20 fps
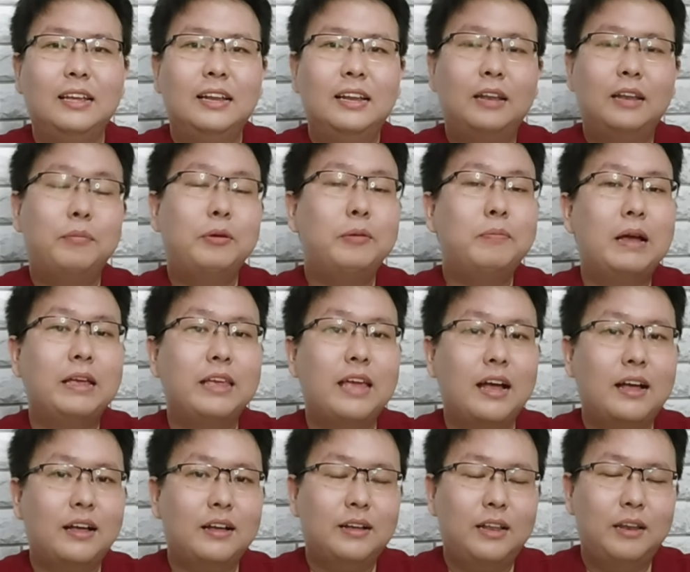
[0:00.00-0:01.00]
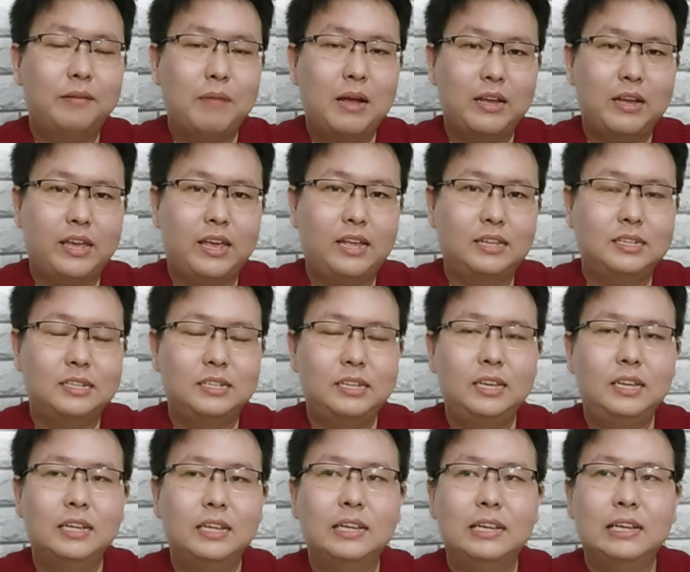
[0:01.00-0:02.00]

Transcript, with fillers: lebih banyak lemaknya jadi